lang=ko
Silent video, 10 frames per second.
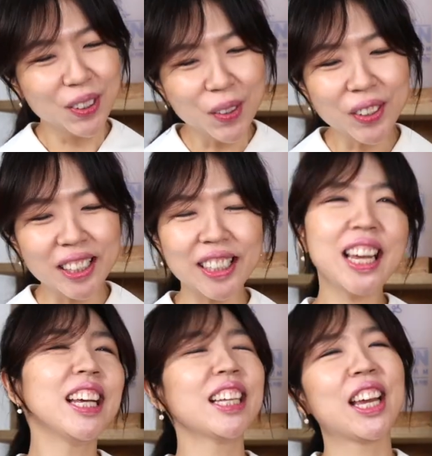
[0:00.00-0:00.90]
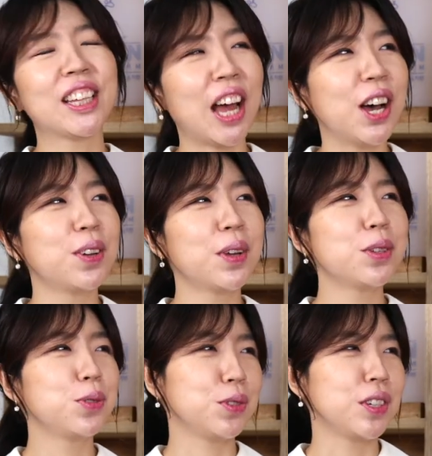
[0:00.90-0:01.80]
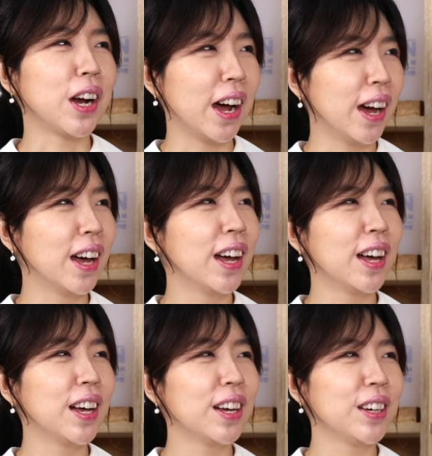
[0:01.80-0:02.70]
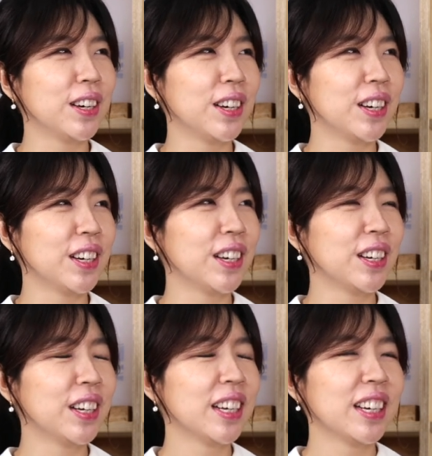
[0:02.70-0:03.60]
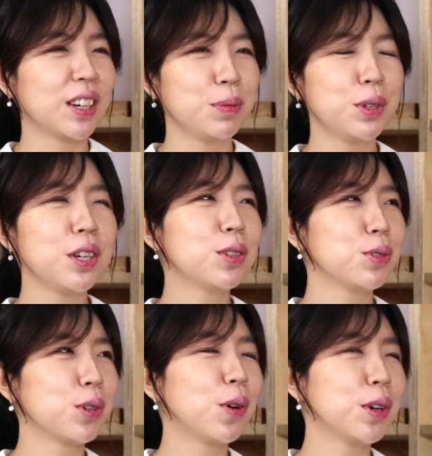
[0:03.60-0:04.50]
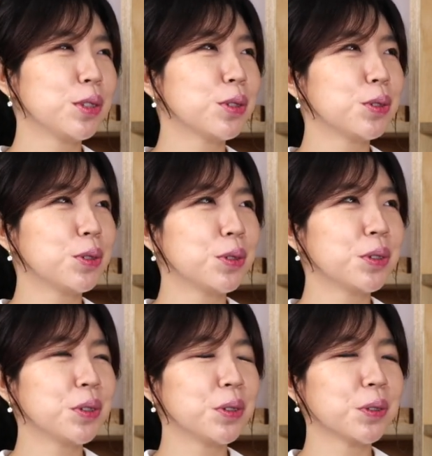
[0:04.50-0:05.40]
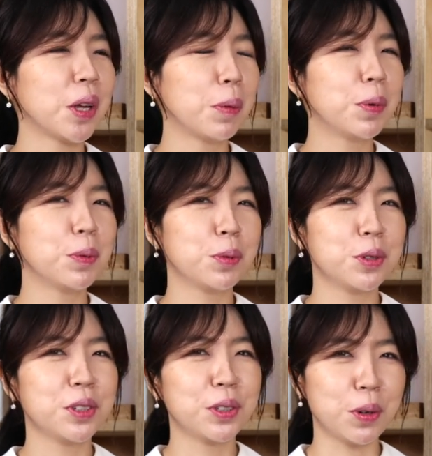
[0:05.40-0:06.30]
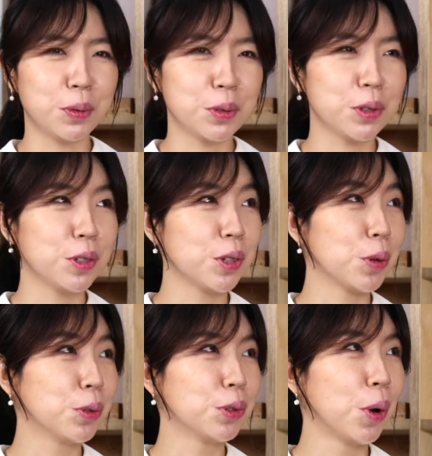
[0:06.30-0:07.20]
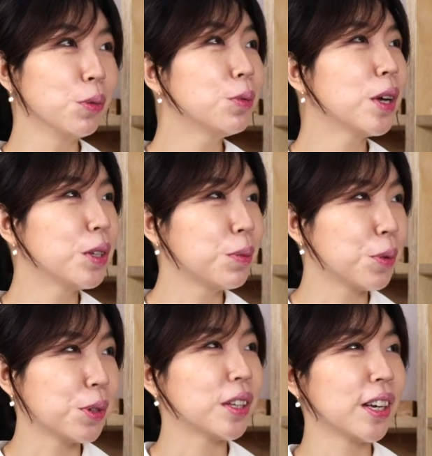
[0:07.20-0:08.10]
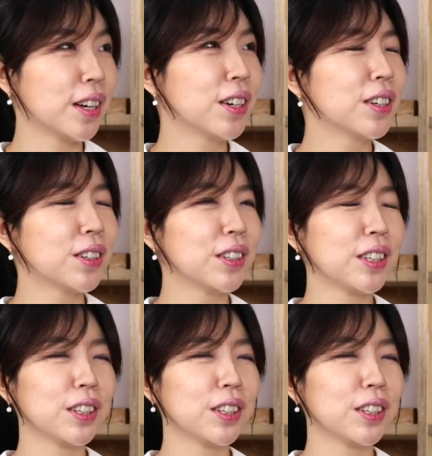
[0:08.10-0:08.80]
꼭 이행이 된 다음에 주시라. 아. 예. 그러니까 미리 주셔가지고 낭패 보시는 경우를 이제 저는 너무 음. 많이 보잖아요. 네,